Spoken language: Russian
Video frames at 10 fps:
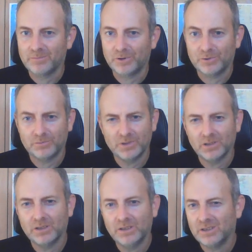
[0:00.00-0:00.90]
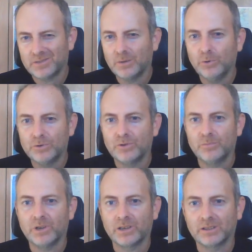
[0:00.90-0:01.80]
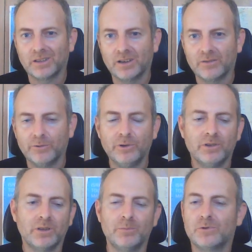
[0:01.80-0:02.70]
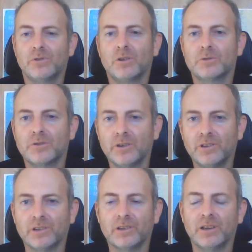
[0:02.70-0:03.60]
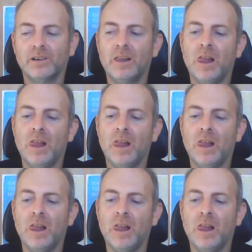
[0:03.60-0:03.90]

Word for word: Причем дело не в самой тюрьме как таковой, там ничего хорошего нет, да.